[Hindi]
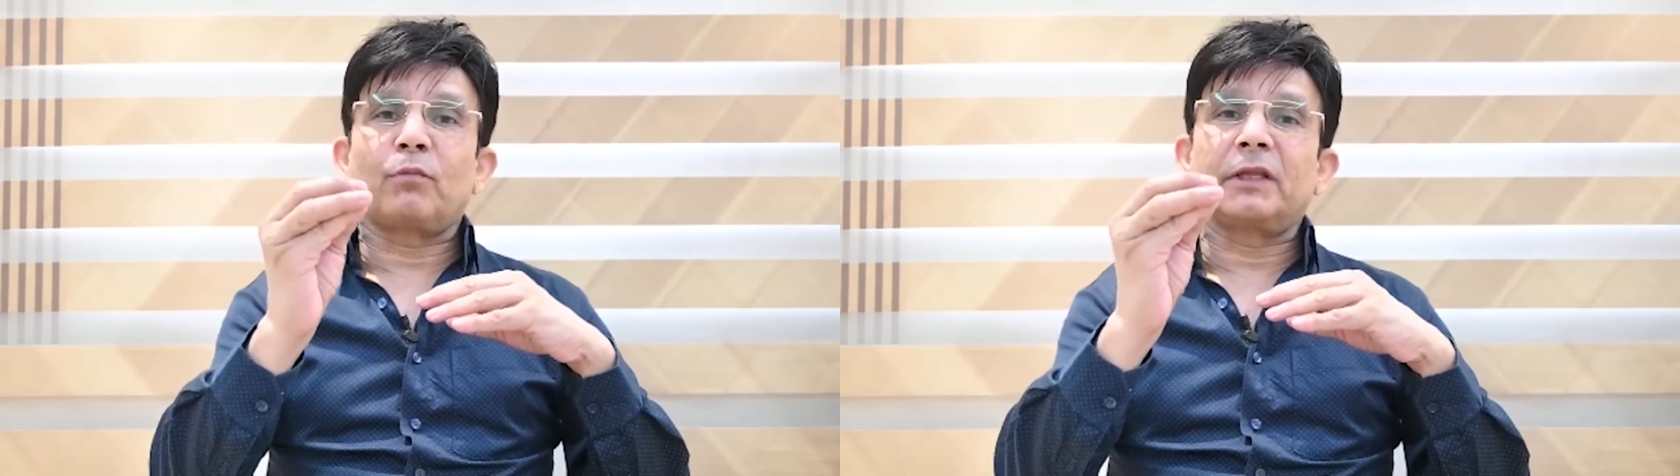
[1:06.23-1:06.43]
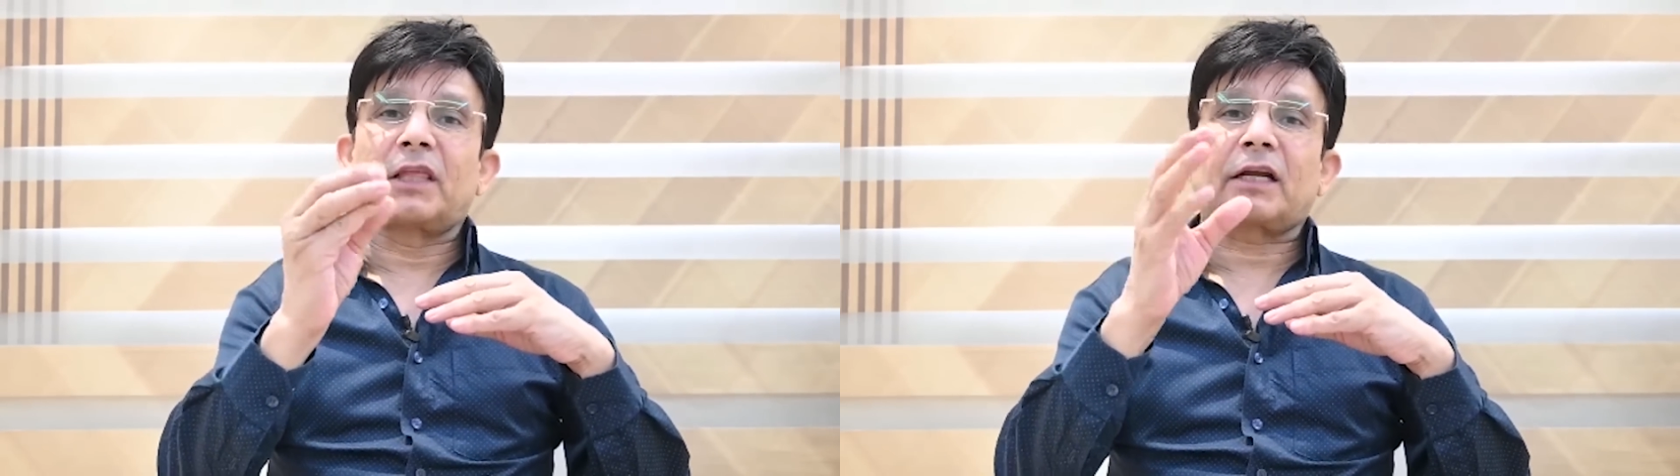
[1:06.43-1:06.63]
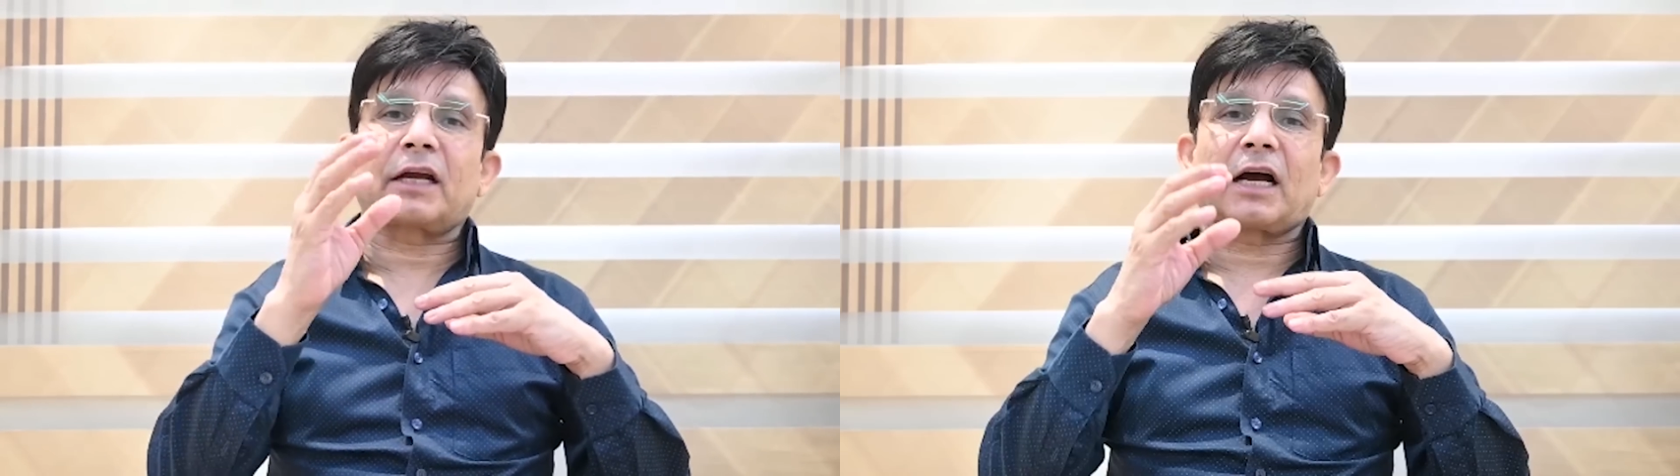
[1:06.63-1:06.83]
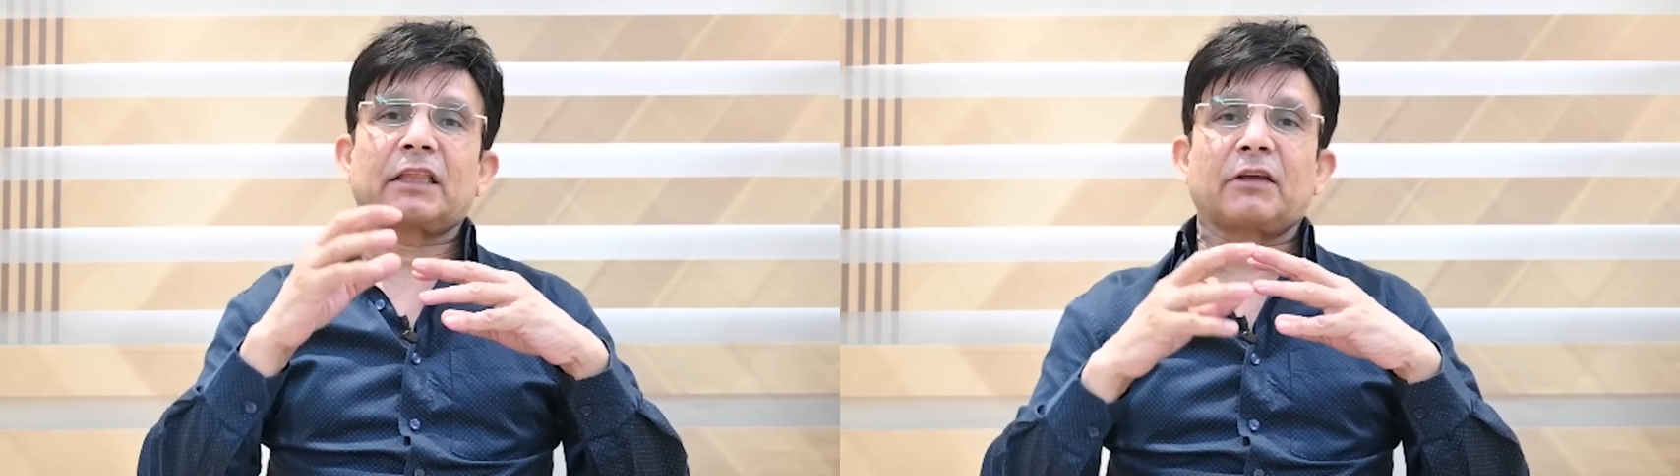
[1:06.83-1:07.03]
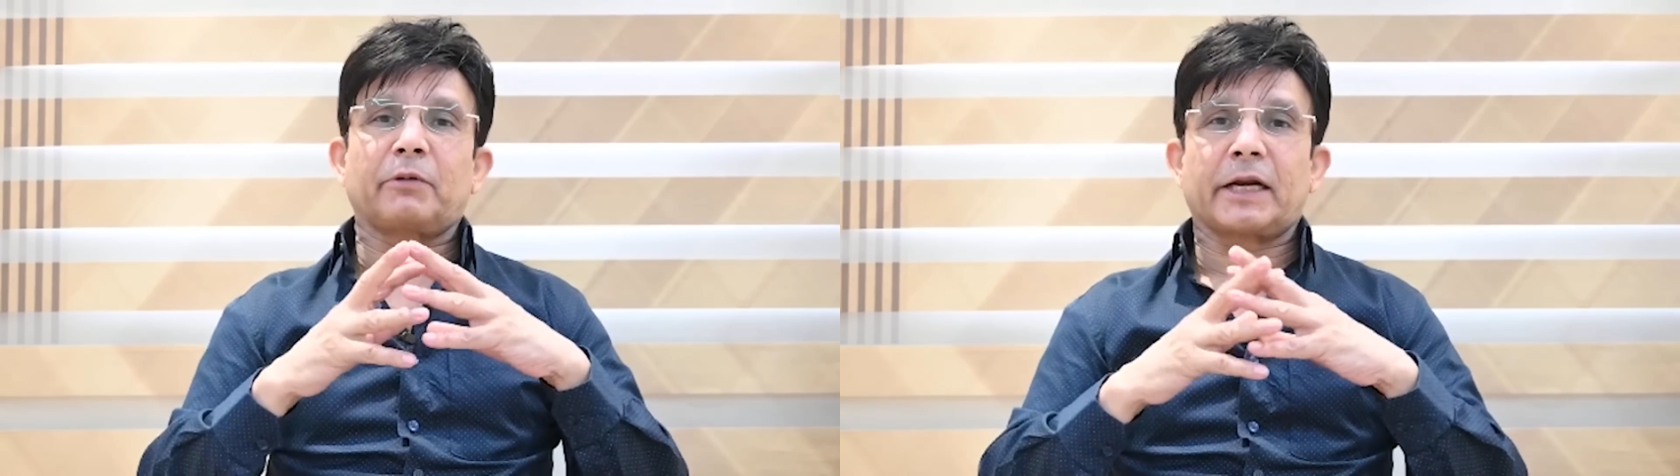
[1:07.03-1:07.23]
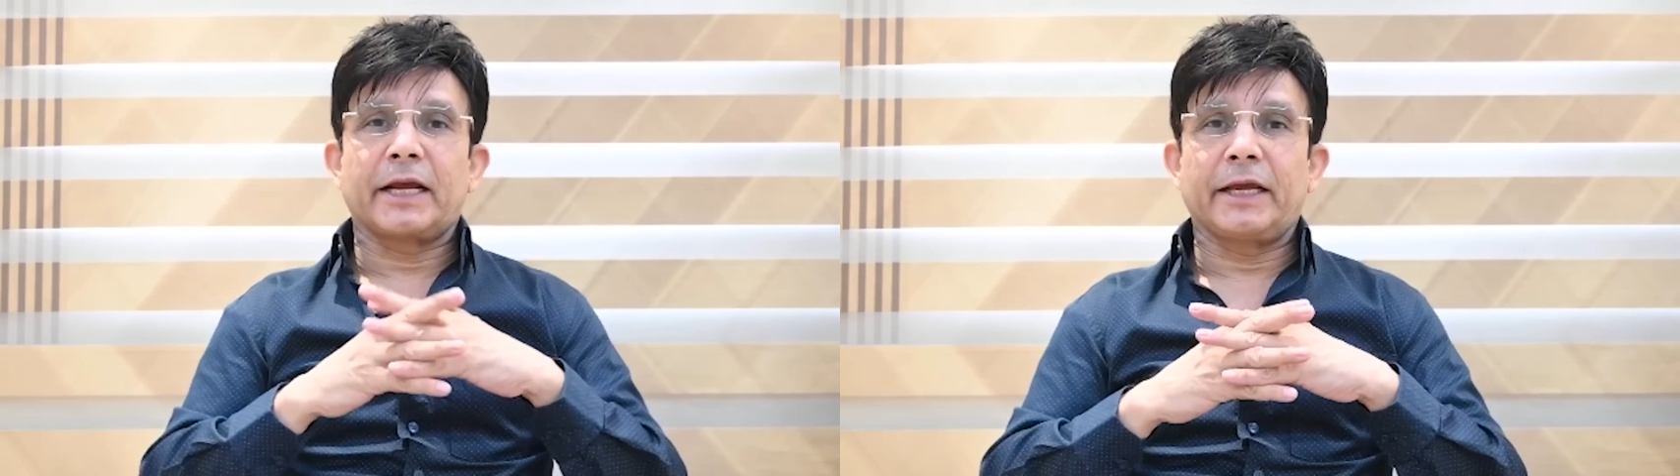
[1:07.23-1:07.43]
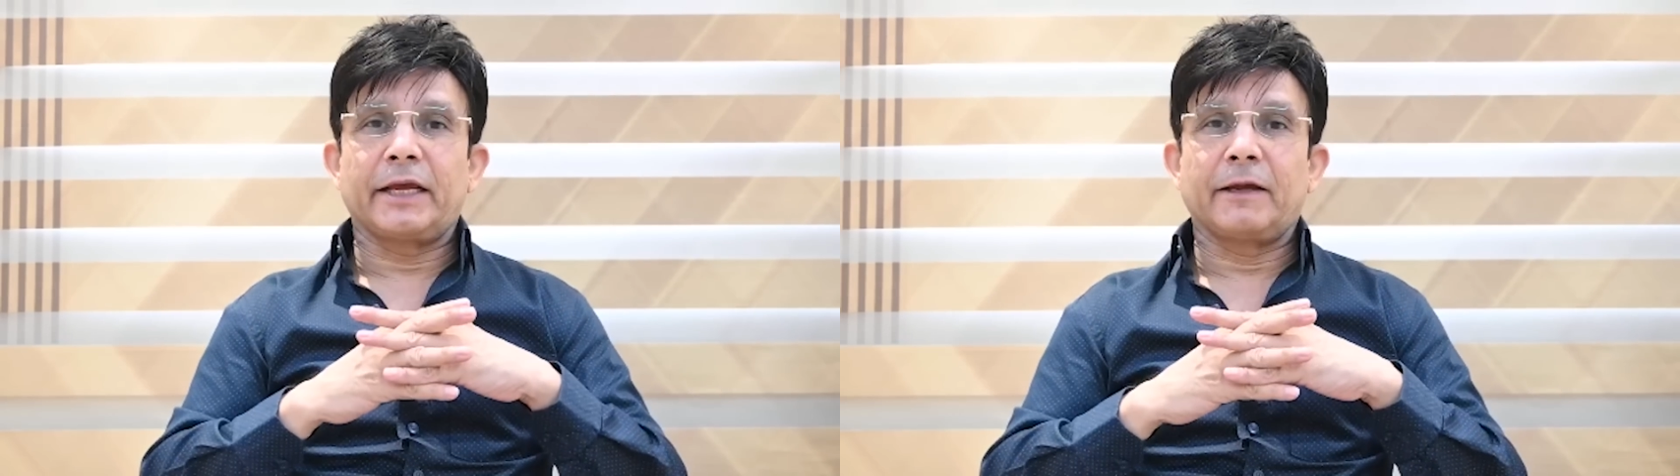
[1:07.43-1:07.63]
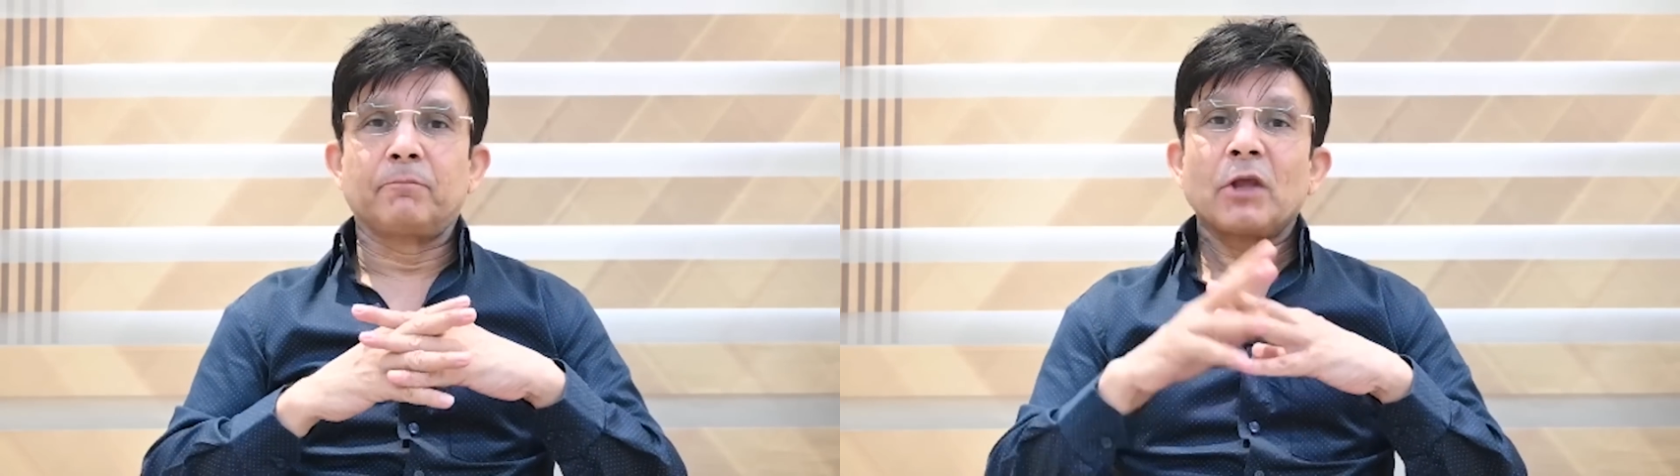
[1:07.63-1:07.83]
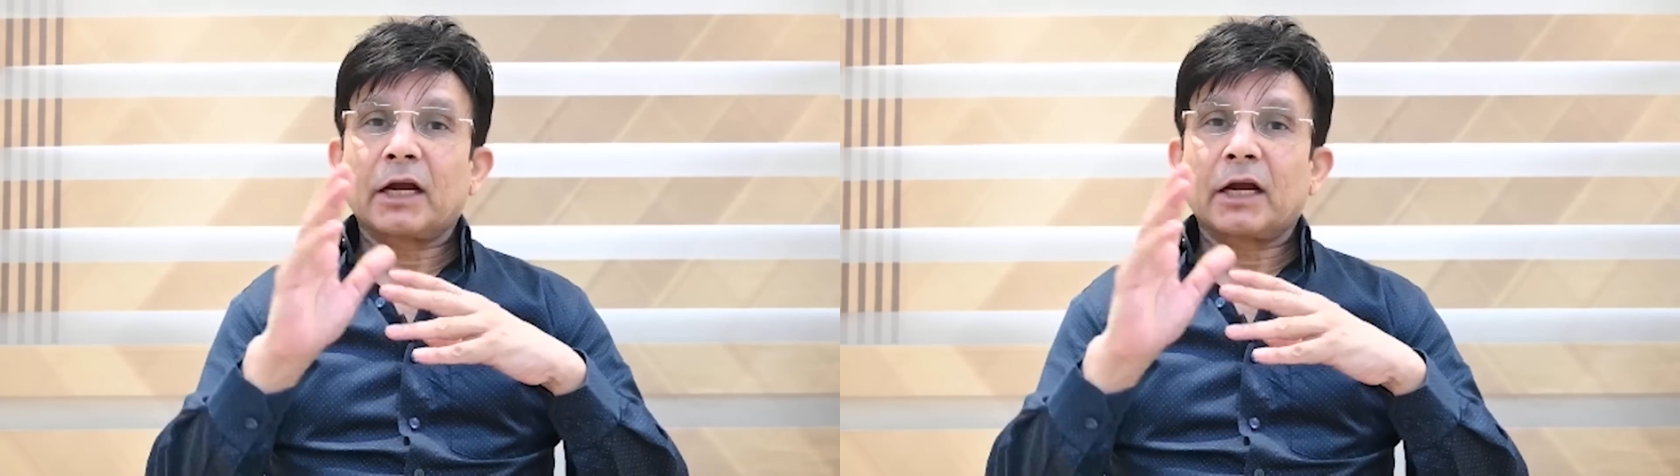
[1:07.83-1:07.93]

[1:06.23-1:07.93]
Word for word: में धक्के खाते फिर रहे हैं